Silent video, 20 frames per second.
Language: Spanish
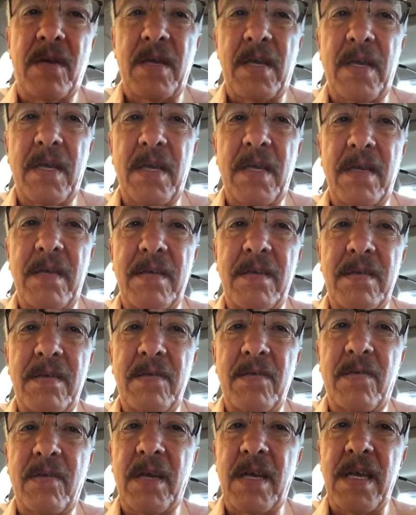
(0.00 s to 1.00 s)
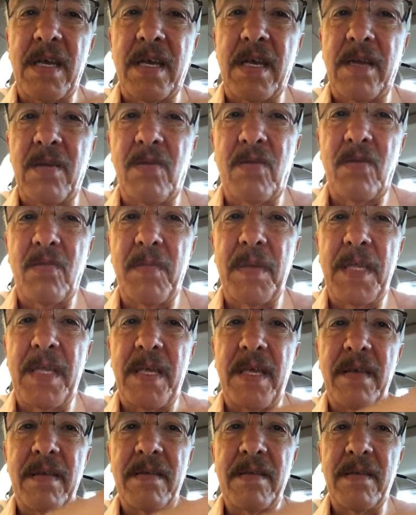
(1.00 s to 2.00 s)
que no crean que los
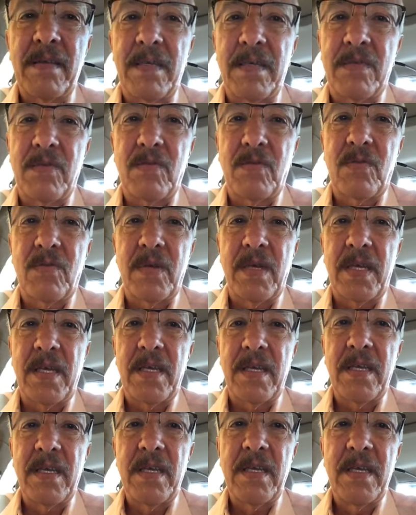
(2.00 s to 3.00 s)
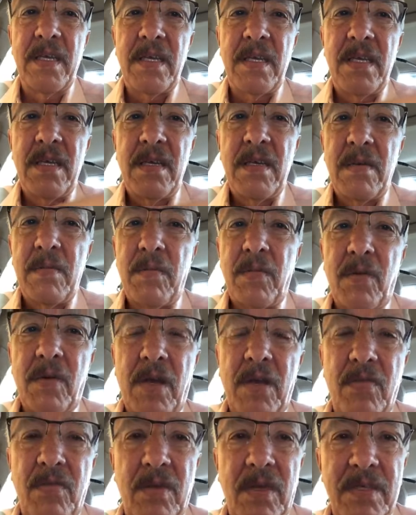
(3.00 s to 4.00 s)
olvidé. Estuve por
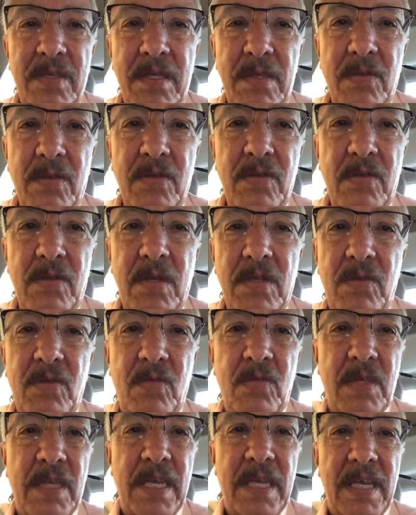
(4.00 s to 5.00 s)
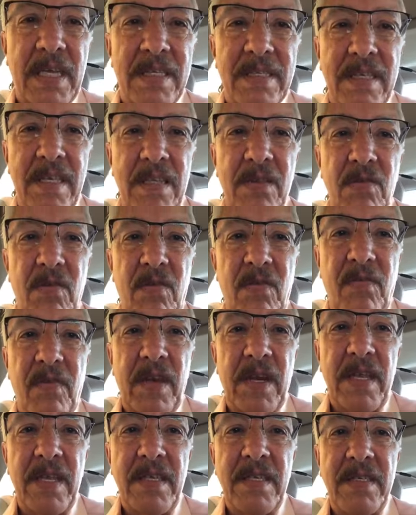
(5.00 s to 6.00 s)
alguna situación estuve descansando.
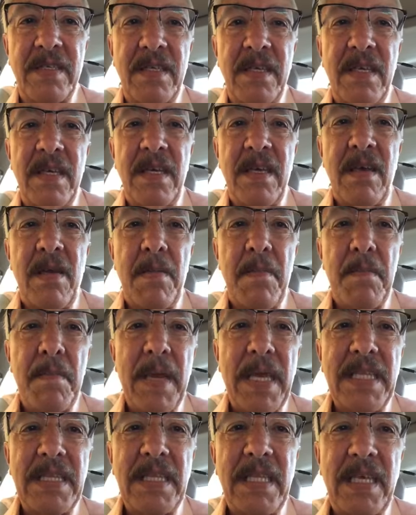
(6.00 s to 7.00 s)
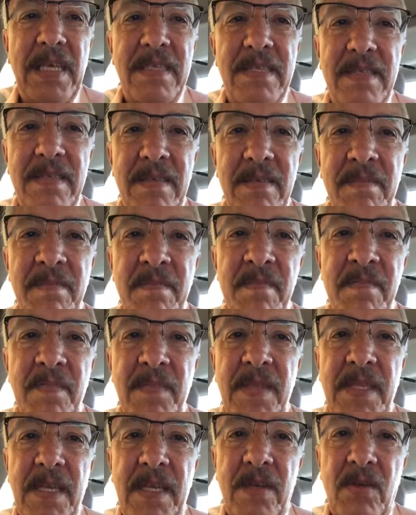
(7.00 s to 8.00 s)
Félix Méndez,
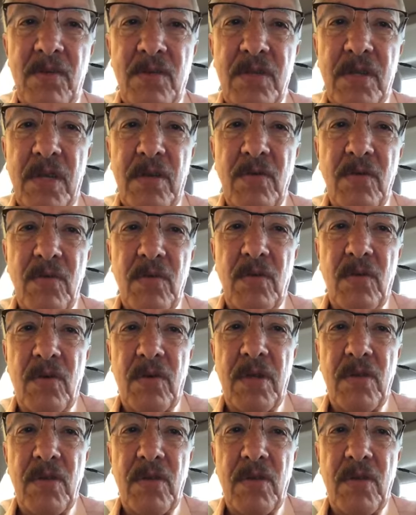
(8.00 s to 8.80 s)
los saludo.